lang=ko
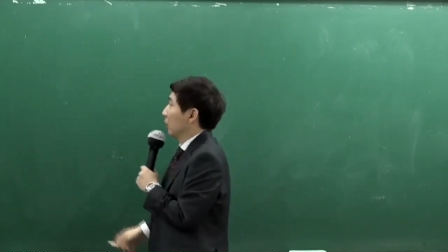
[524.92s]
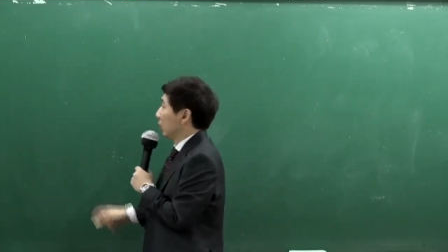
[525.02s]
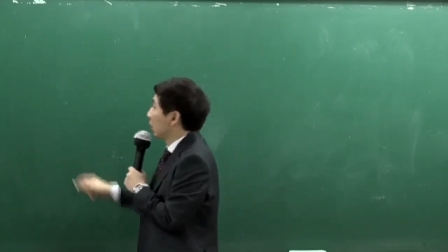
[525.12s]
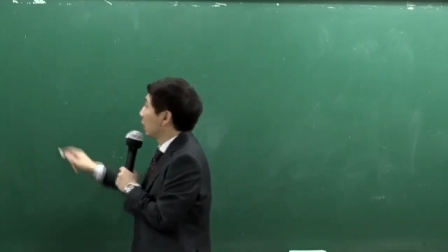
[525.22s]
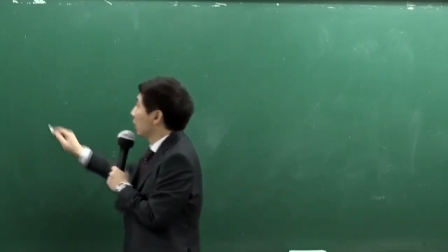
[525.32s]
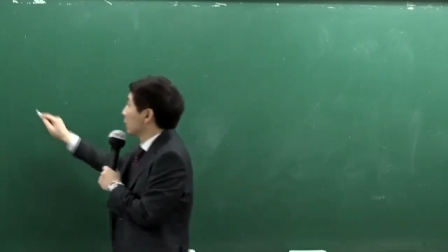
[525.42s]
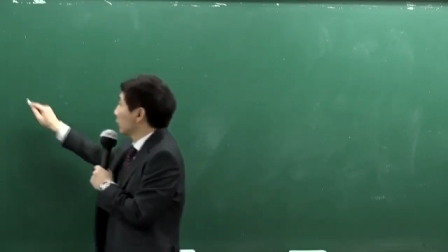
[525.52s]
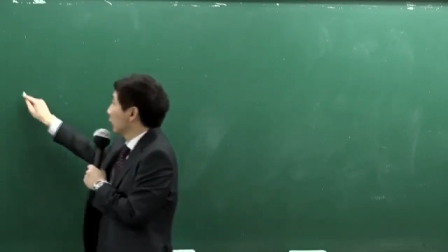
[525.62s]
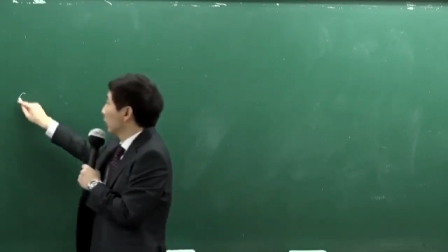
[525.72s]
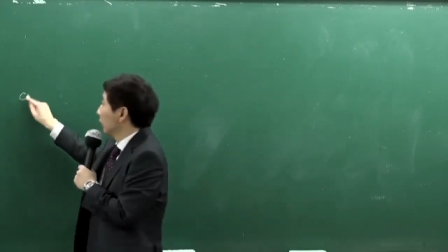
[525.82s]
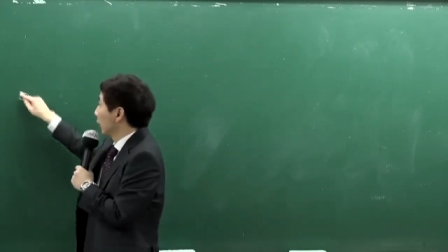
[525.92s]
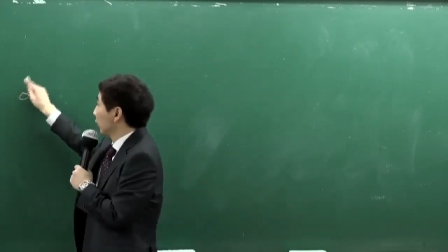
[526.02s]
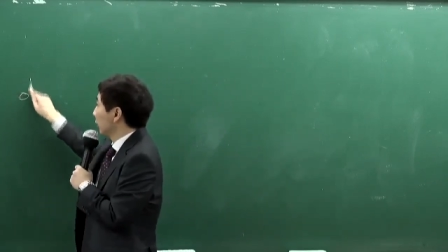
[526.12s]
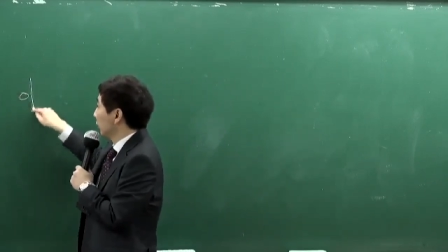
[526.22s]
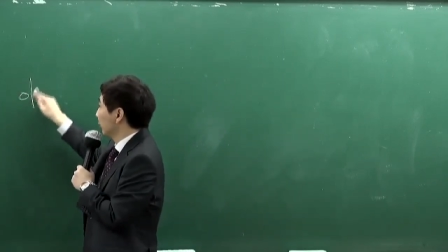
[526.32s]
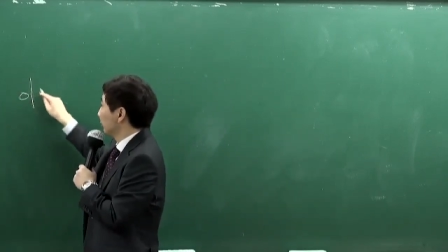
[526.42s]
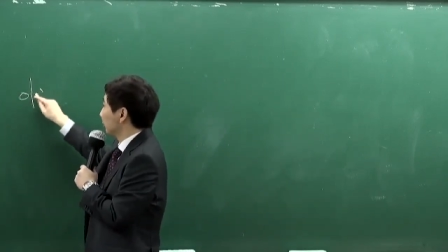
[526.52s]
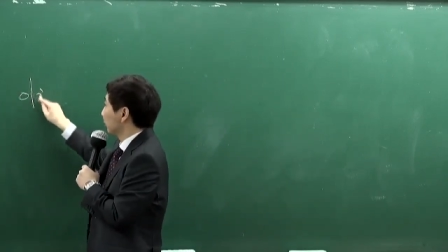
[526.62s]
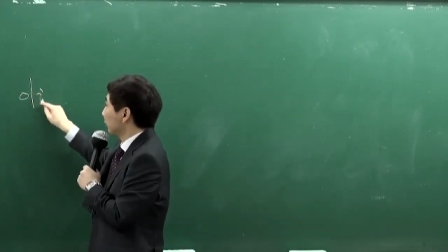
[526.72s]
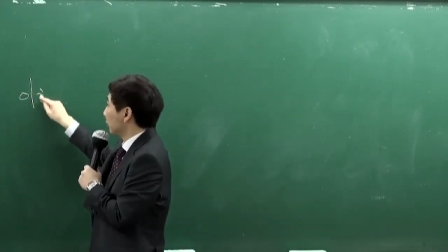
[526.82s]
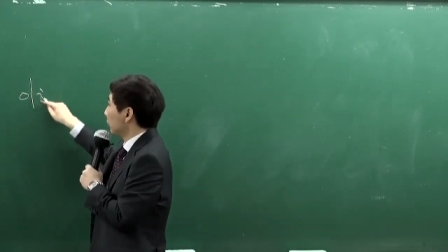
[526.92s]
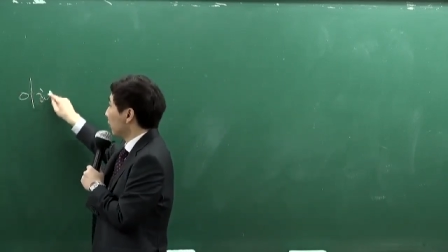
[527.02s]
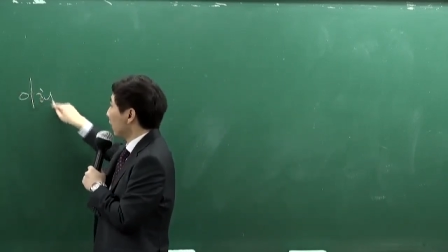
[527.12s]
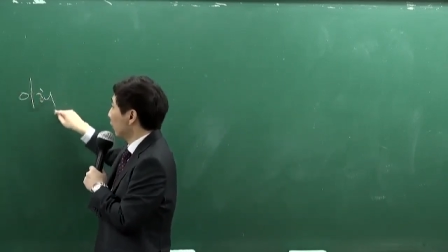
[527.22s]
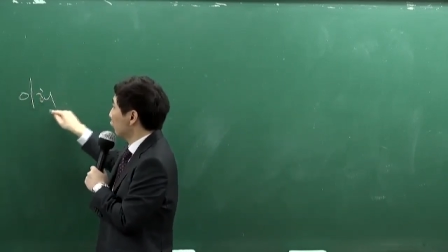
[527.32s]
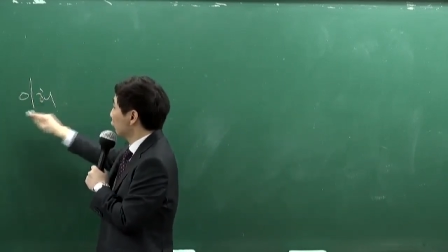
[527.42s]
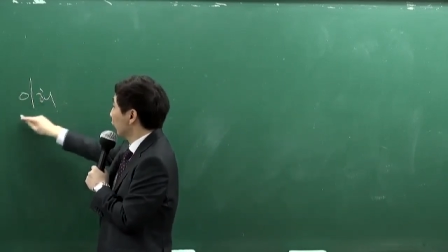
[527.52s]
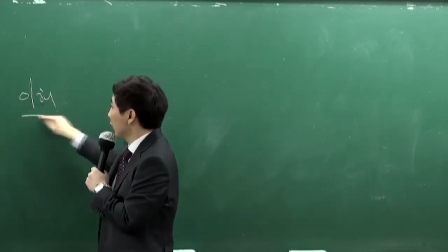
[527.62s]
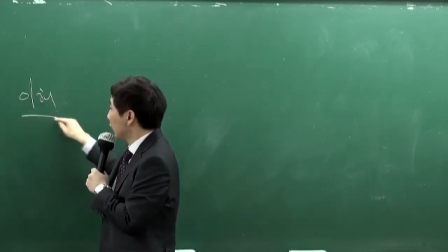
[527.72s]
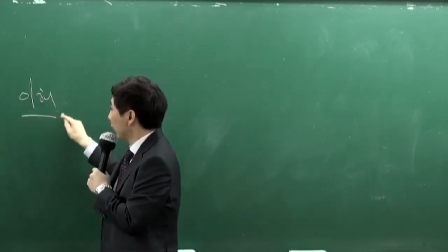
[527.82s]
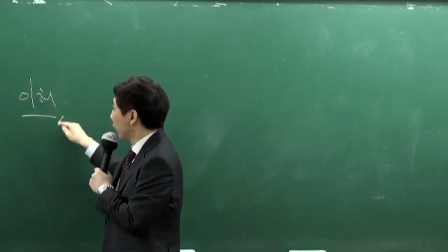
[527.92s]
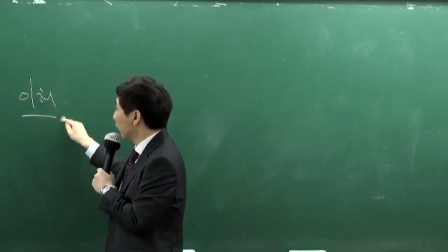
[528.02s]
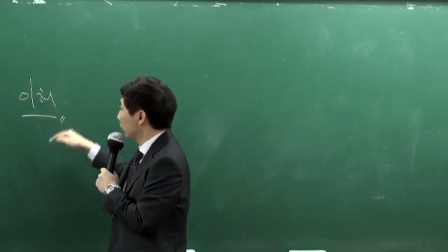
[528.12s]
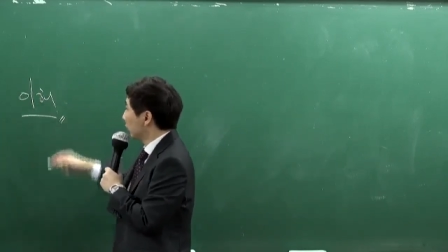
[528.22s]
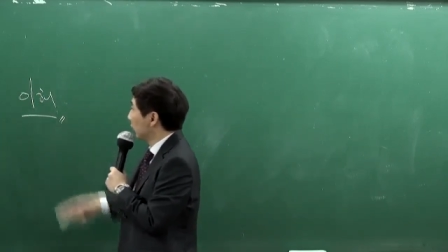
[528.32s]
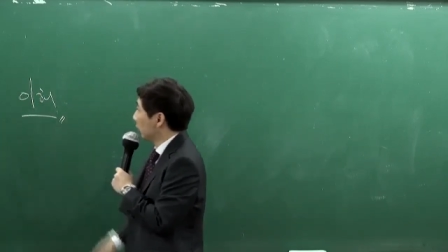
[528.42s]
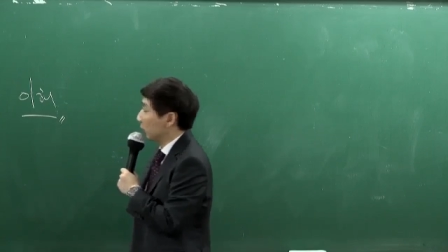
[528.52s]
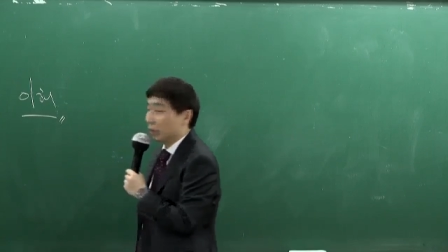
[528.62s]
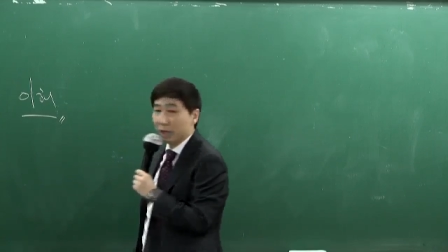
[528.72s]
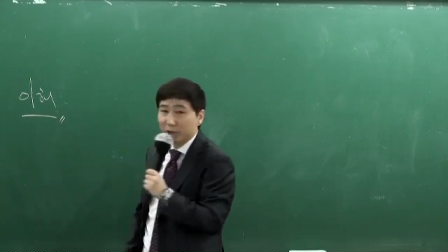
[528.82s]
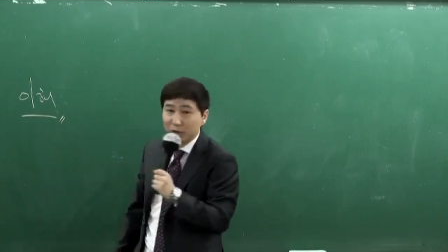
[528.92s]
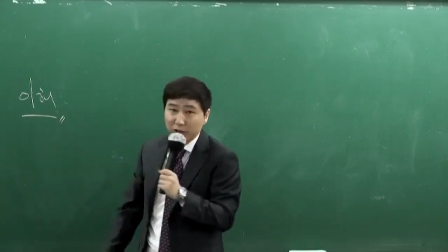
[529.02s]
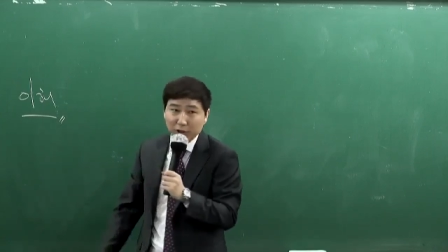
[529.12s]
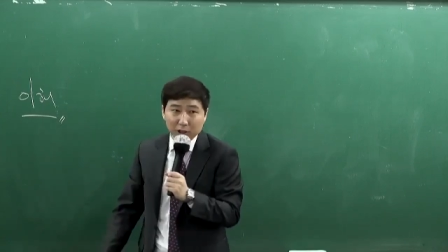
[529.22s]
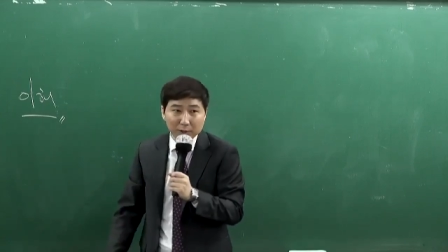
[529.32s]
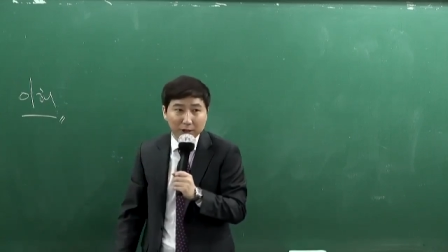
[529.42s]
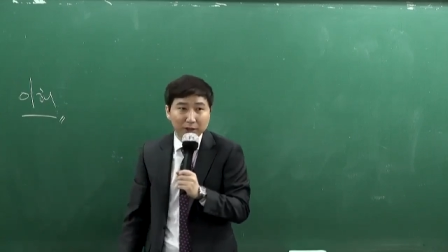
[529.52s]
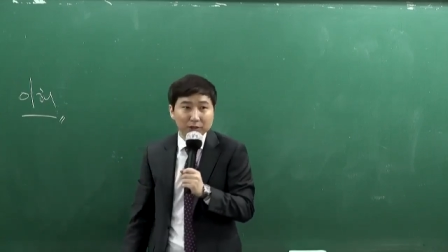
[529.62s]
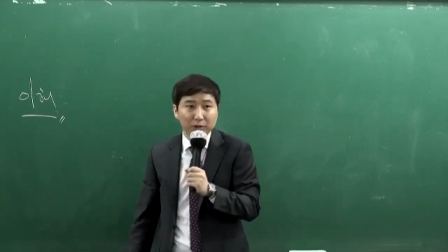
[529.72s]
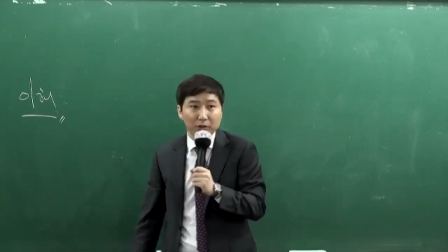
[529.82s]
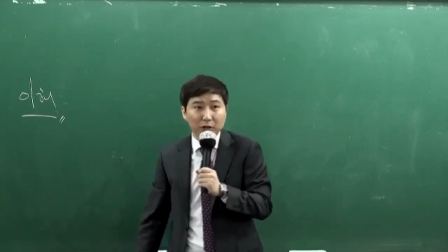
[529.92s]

이해를 해야죠. 당연히. 그리고 이 내용을 이해한 것에 그치면 안 되죠.